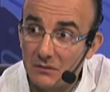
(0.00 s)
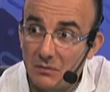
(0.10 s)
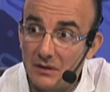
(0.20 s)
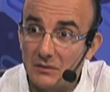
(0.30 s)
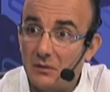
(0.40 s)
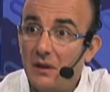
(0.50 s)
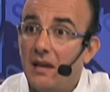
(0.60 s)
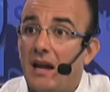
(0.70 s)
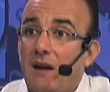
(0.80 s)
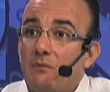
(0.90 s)
Por eso
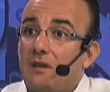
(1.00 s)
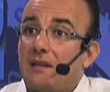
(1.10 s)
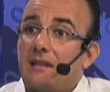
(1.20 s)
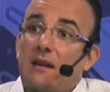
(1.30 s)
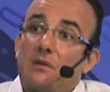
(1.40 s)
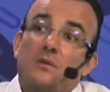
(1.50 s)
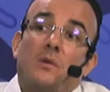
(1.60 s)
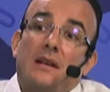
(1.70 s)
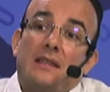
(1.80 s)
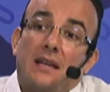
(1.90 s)
hay mucha gente que a los
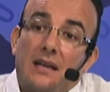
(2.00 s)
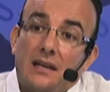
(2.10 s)
40